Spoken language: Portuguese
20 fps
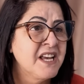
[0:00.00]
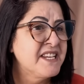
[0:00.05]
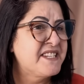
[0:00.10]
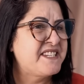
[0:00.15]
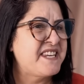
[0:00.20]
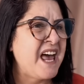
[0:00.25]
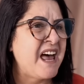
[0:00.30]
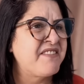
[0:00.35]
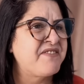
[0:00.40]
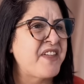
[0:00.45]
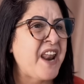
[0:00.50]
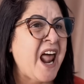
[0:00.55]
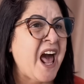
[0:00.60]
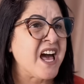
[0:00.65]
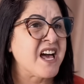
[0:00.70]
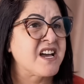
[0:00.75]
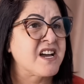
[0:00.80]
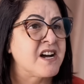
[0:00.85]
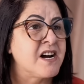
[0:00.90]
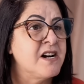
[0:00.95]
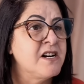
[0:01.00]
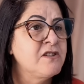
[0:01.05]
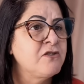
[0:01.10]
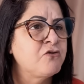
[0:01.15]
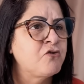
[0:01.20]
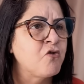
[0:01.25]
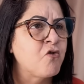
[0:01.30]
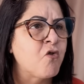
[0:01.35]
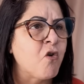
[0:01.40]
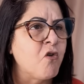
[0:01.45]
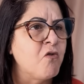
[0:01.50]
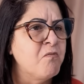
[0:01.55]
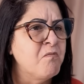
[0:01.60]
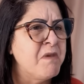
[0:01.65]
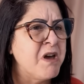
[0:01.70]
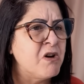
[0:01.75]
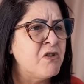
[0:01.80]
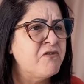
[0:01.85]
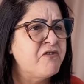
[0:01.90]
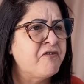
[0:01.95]
se atracando com
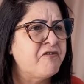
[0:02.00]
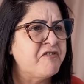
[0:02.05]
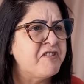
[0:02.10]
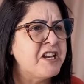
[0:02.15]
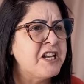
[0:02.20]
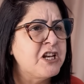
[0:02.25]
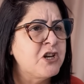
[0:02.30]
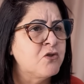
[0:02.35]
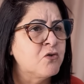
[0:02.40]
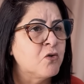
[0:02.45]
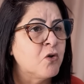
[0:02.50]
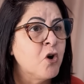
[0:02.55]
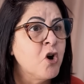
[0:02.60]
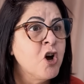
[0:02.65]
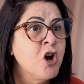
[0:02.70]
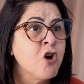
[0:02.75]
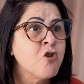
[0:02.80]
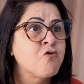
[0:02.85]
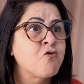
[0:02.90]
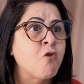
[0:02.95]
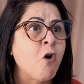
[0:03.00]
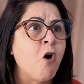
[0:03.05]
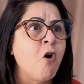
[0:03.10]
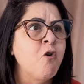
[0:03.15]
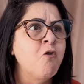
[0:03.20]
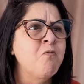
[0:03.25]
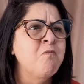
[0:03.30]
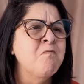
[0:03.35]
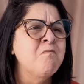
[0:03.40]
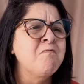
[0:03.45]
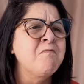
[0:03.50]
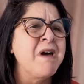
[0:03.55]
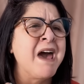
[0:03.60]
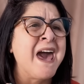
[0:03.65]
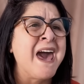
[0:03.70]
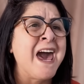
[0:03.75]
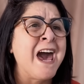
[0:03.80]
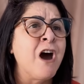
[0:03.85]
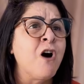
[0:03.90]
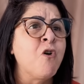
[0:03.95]
meu filho. Com
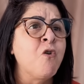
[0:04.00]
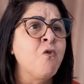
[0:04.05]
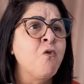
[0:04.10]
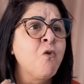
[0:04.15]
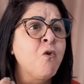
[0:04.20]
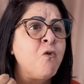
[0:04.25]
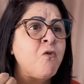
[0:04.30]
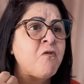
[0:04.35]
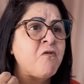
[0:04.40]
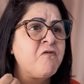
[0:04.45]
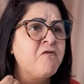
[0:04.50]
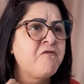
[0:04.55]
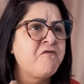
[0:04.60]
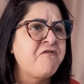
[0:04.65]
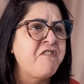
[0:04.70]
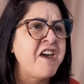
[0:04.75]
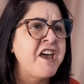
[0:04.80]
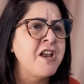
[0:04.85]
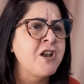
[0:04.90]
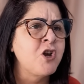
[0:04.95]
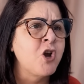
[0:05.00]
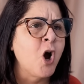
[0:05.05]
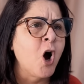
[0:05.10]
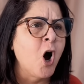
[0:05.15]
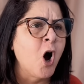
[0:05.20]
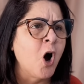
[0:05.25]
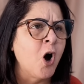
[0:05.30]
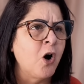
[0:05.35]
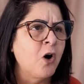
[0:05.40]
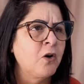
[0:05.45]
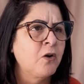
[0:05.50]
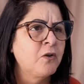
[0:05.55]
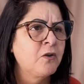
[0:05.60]
meu filho!